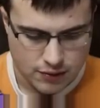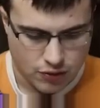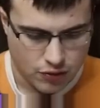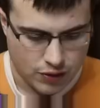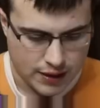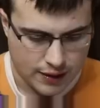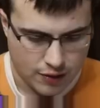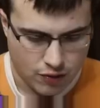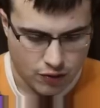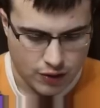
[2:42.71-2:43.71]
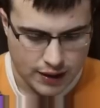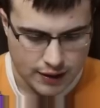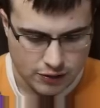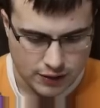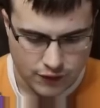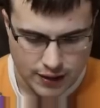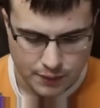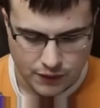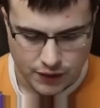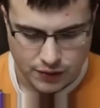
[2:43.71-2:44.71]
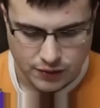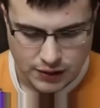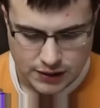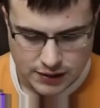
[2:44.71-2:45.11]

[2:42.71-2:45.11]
Y lo coloca, y lo coloca ahí en la otra fila, perfecto.